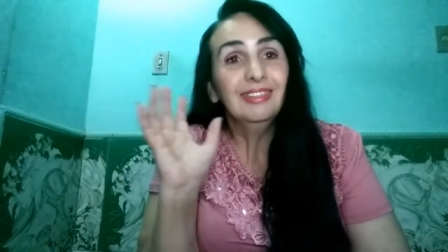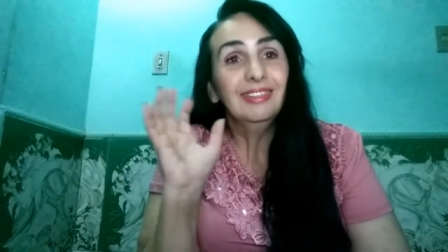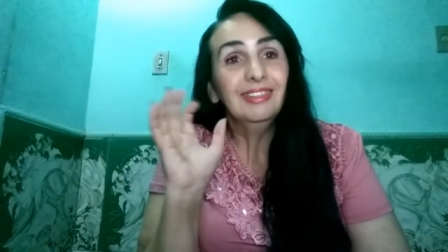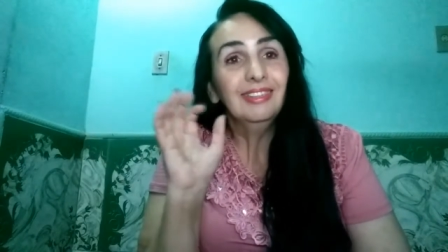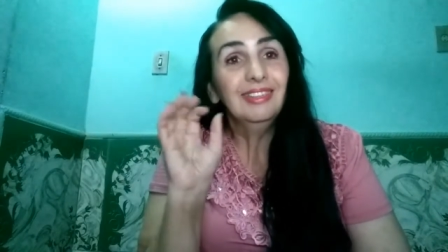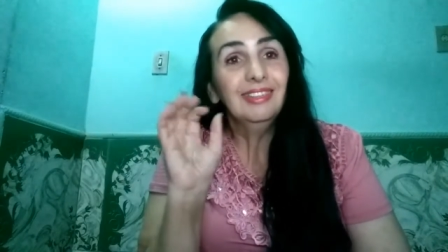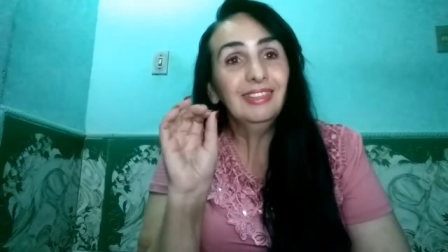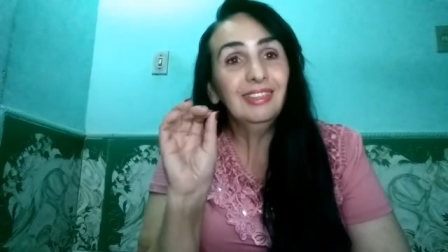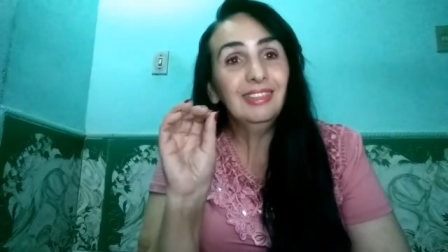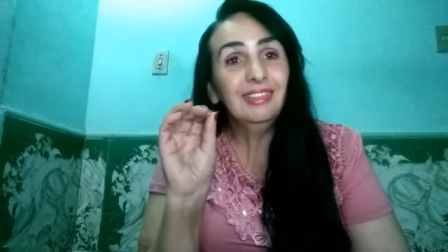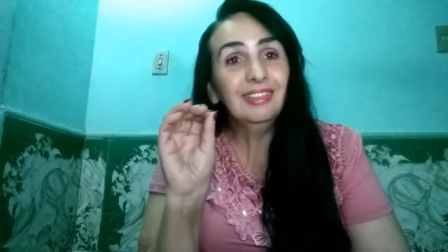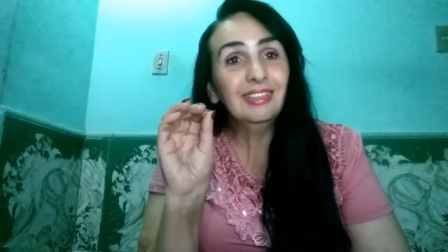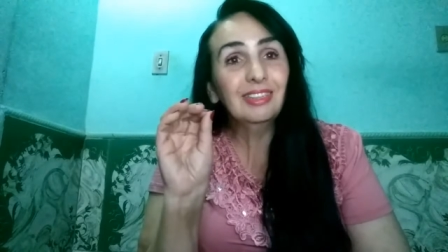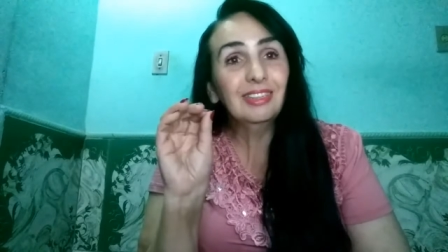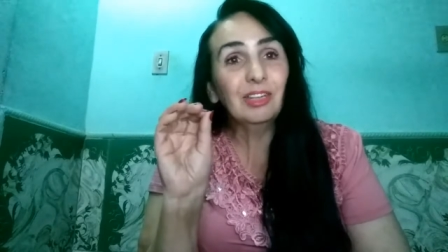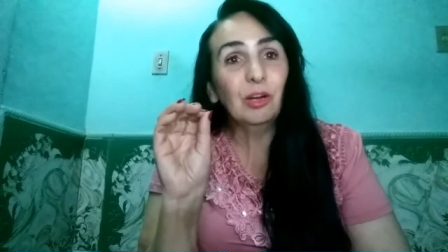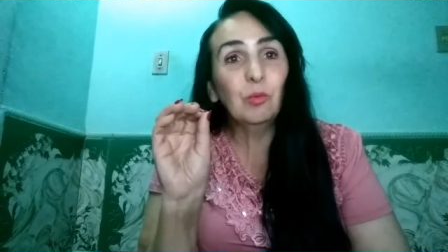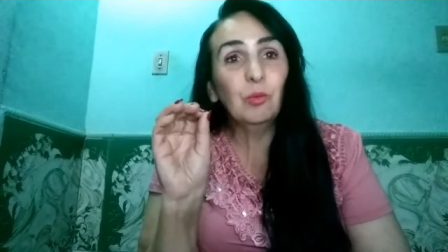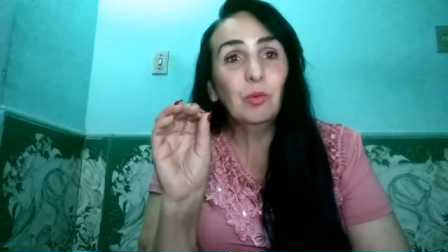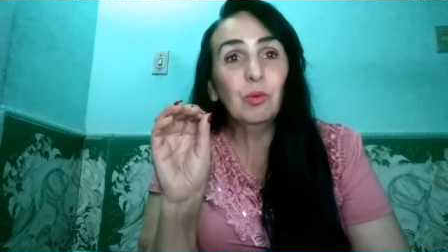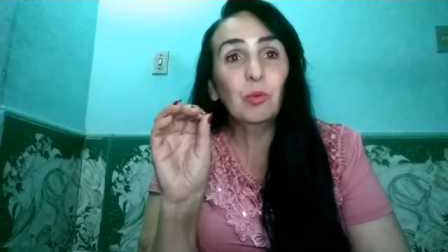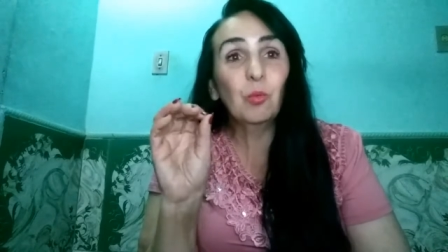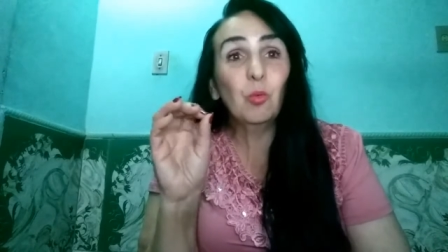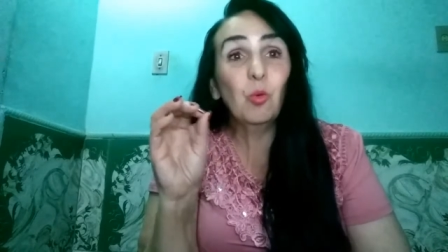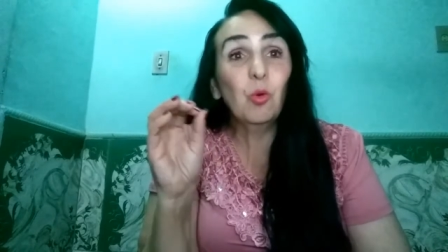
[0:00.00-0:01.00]

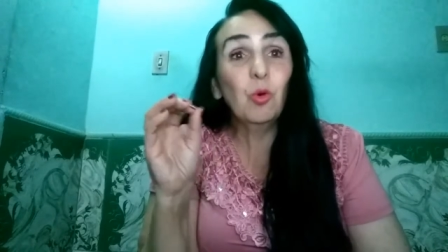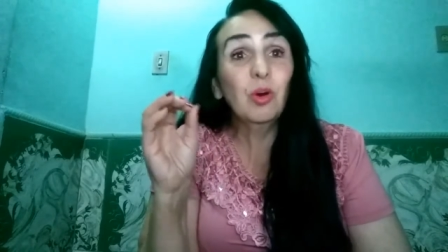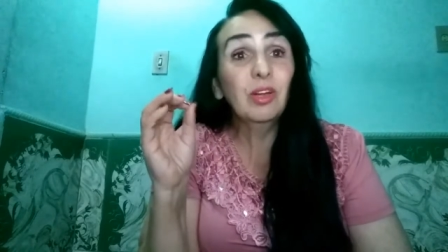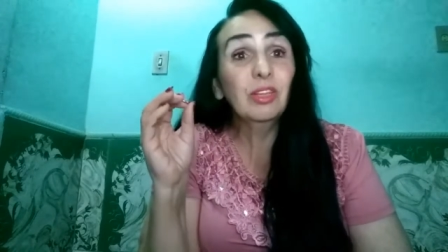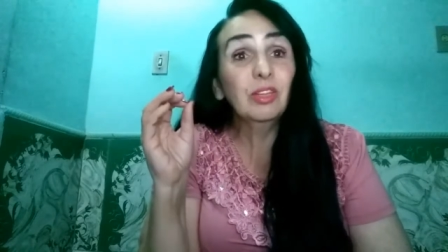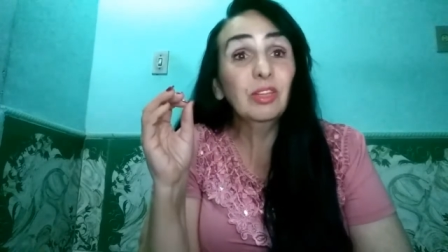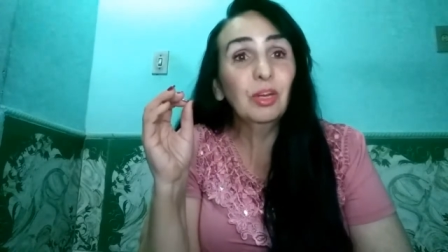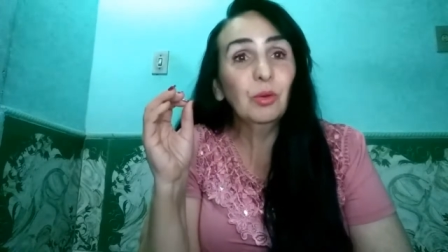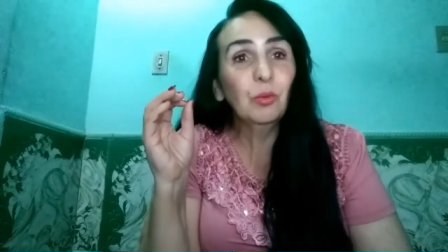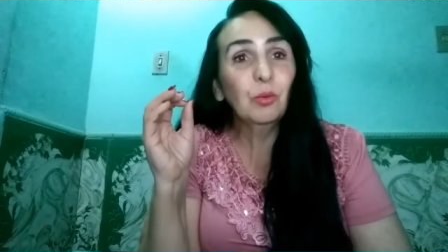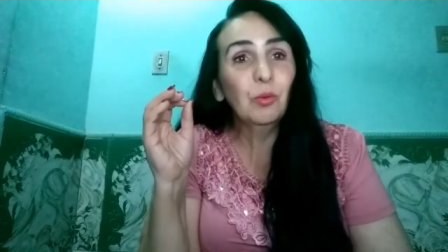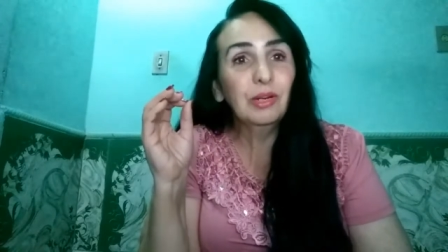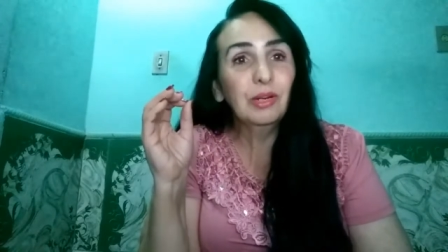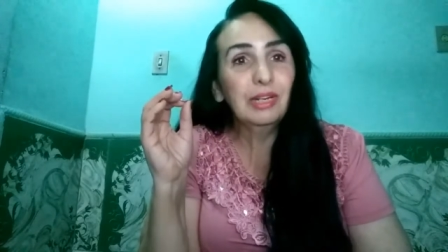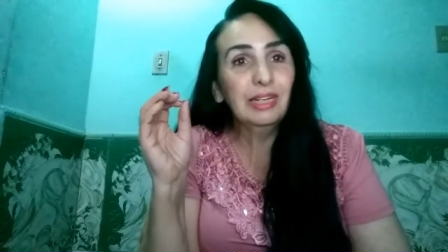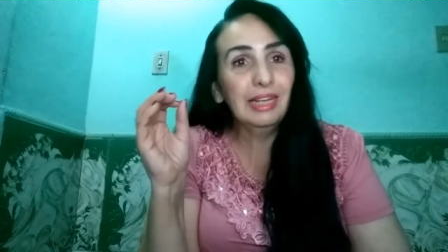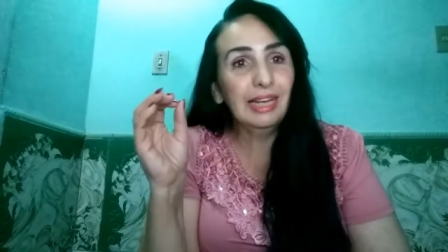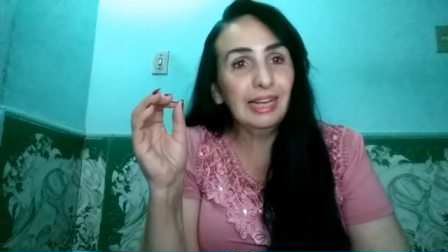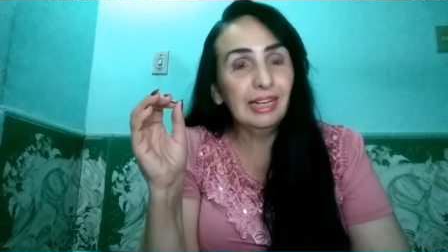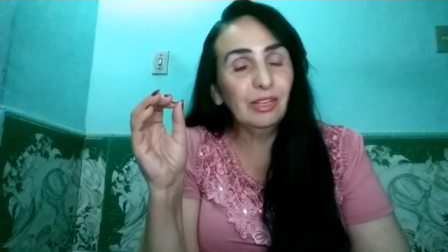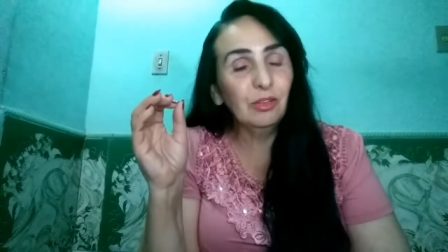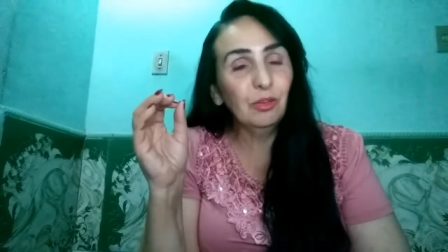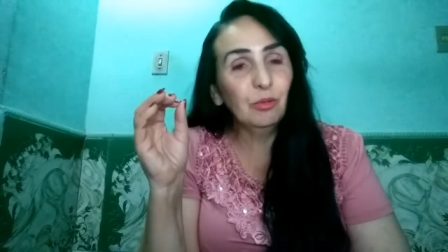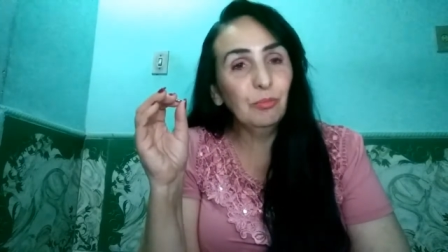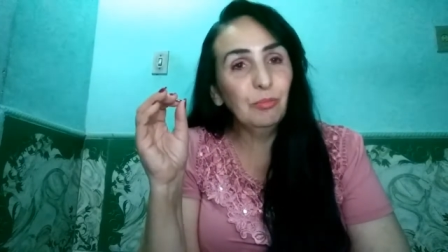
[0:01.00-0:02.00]
Então, quando eu
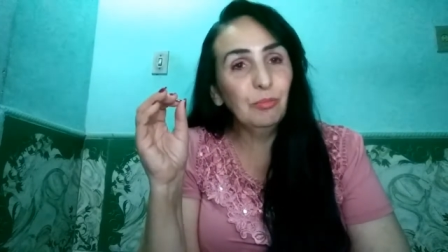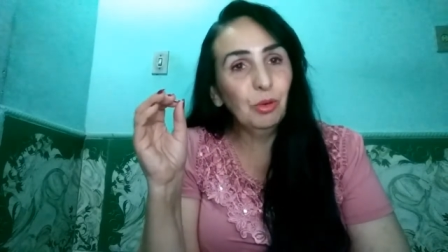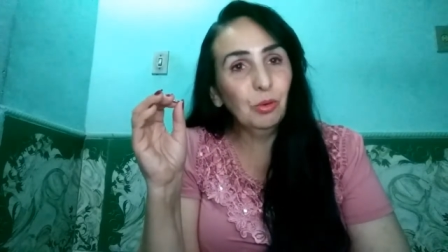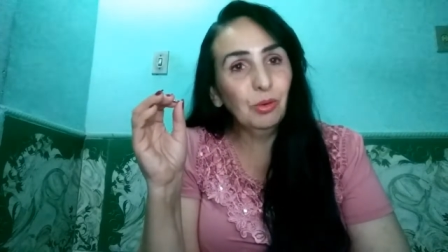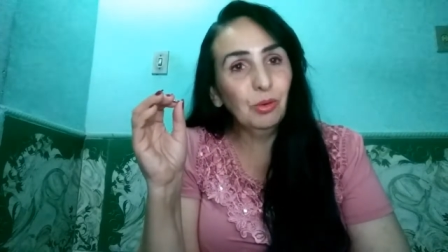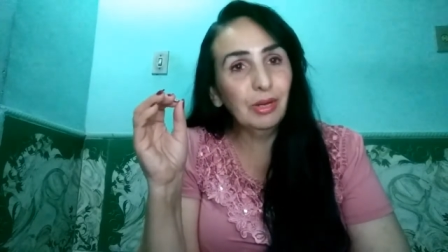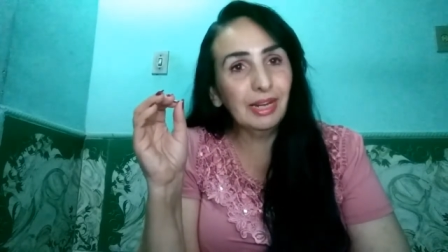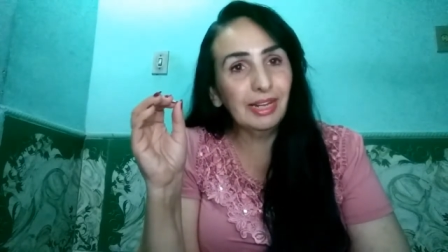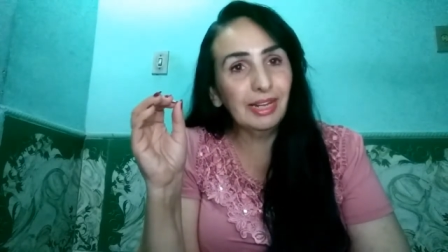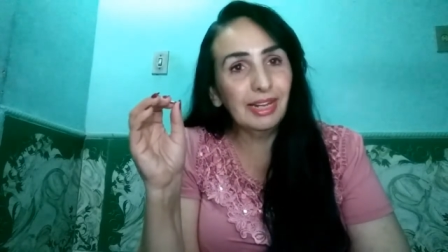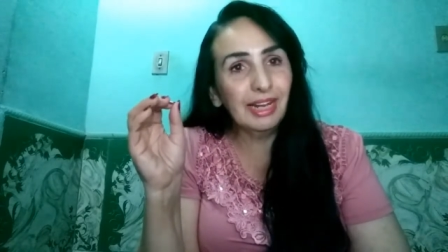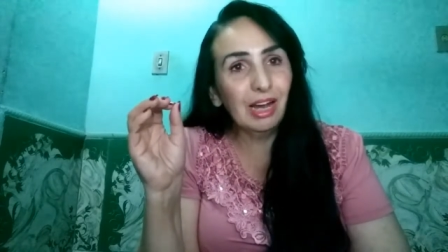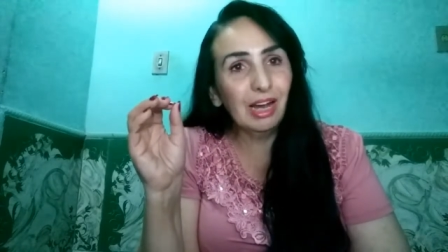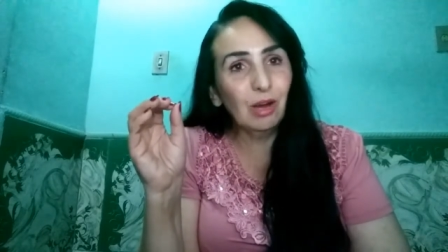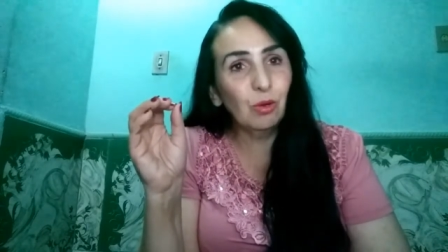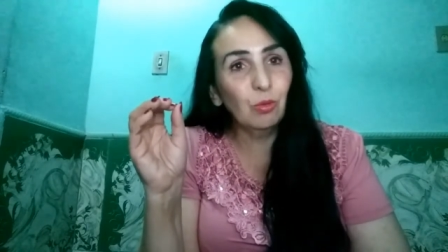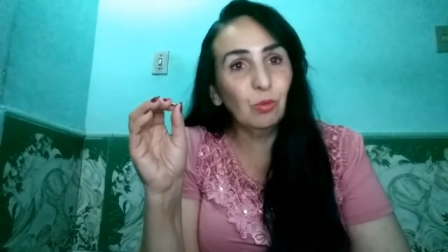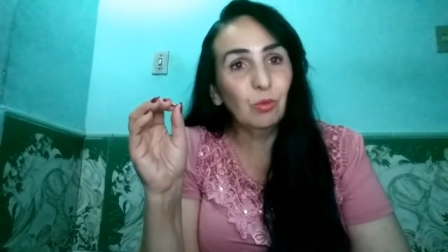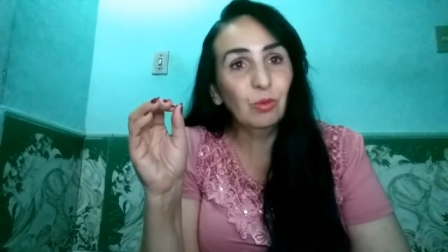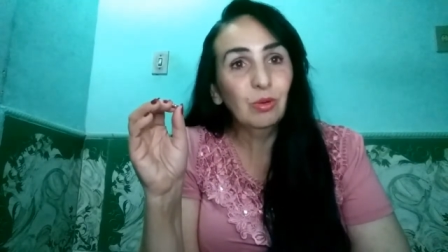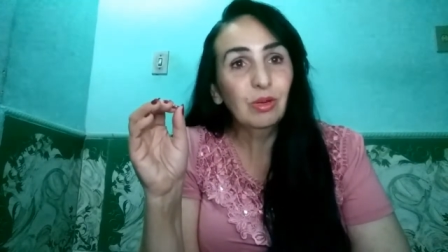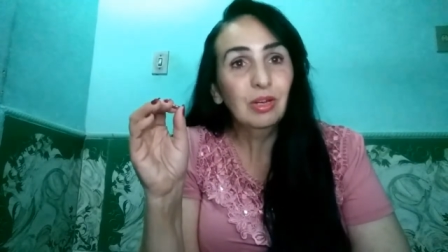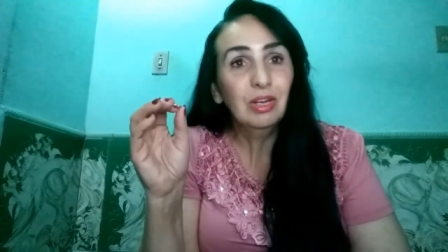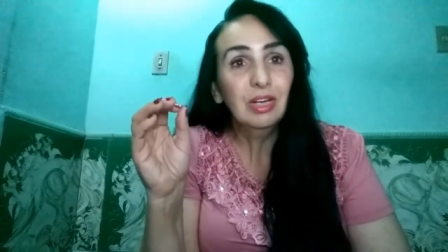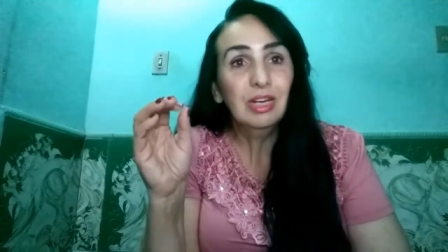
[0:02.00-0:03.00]
olhei no meu
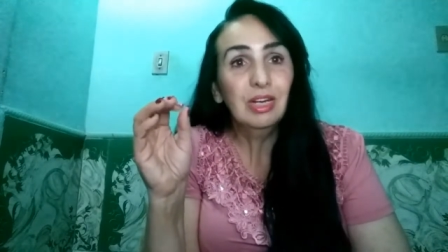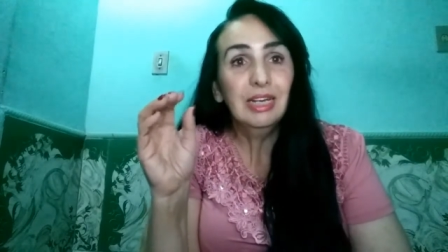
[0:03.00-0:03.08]
canal,